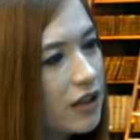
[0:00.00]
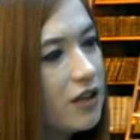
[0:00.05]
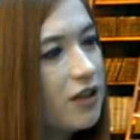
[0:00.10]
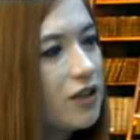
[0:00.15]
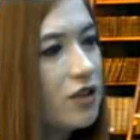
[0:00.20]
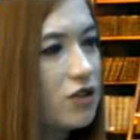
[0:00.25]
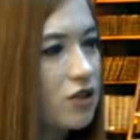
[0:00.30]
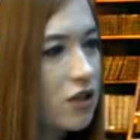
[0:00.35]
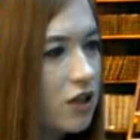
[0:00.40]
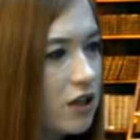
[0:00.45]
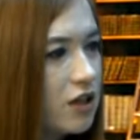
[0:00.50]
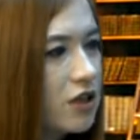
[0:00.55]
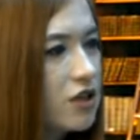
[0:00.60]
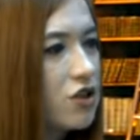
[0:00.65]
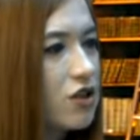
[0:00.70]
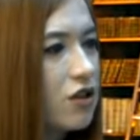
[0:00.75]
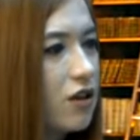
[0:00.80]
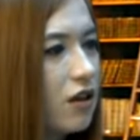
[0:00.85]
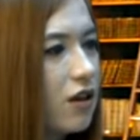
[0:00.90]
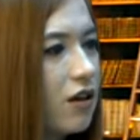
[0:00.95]
конечно,
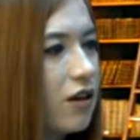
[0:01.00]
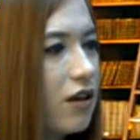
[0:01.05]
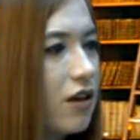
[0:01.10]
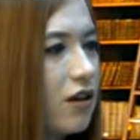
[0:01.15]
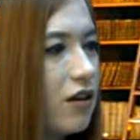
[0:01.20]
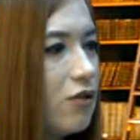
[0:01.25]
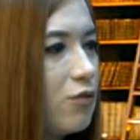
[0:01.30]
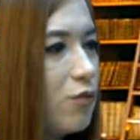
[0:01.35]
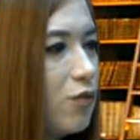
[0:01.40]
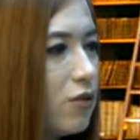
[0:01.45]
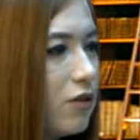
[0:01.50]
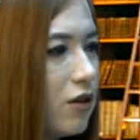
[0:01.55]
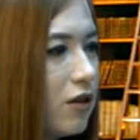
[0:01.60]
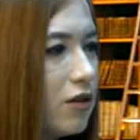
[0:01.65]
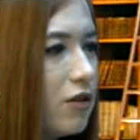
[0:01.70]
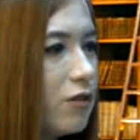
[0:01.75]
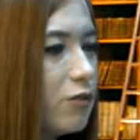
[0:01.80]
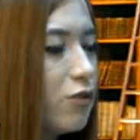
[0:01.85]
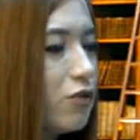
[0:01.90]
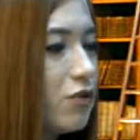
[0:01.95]
конечно. А,
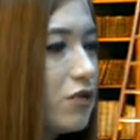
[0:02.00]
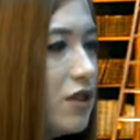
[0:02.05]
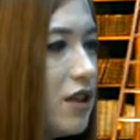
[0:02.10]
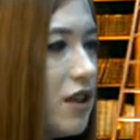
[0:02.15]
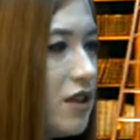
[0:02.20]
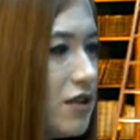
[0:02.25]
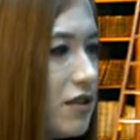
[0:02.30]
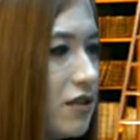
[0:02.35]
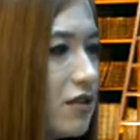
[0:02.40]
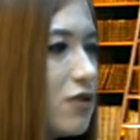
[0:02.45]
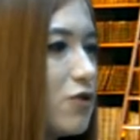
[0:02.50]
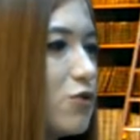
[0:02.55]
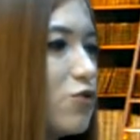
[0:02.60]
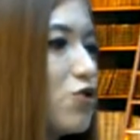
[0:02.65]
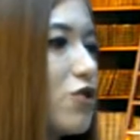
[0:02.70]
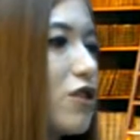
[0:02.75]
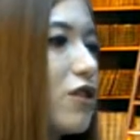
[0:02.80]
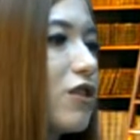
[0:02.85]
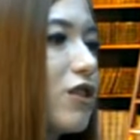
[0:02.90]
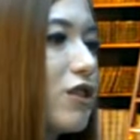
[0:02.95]
любую, любую деятельность
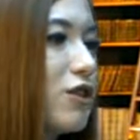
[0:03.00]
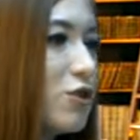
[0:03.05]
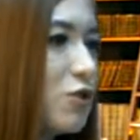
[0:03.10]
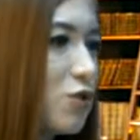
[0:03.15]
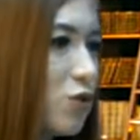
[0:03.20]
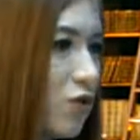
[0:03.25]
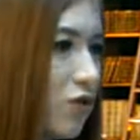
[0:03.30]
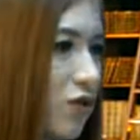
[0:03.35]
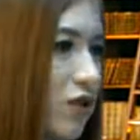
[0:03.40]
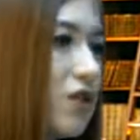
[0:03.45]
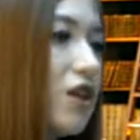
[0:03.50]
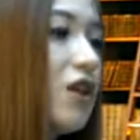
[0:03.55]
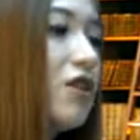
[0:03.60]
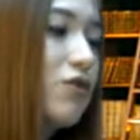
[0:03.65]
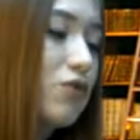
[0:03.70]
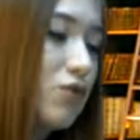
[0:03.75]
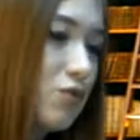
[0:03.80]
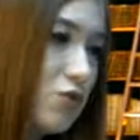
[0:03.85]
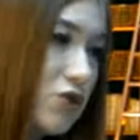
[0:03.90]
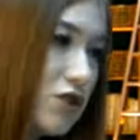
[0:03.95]
нужно организовывать,
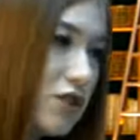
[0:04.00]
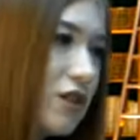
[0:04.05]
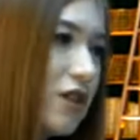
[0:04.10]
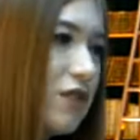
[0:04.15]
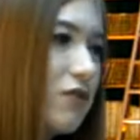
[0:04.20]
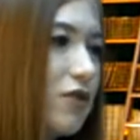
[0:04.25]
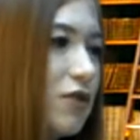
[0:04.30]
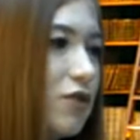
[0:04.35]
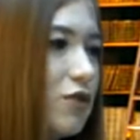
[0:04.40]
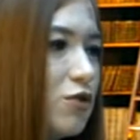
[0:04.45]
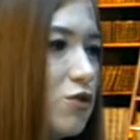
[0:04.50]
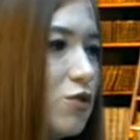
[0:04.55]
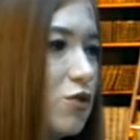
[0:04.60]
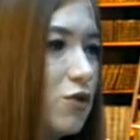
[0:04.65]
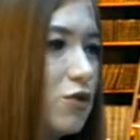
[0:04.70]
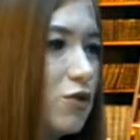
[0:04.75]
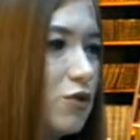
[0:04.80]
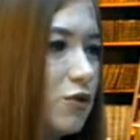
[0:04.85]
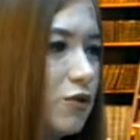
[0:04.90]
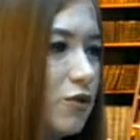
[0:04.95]
угу. в том числе и
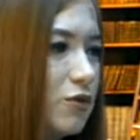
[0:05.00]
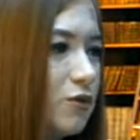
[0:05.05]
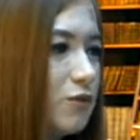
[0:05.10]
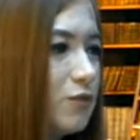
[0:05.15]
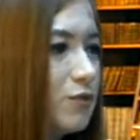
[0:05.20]
волонтерскую.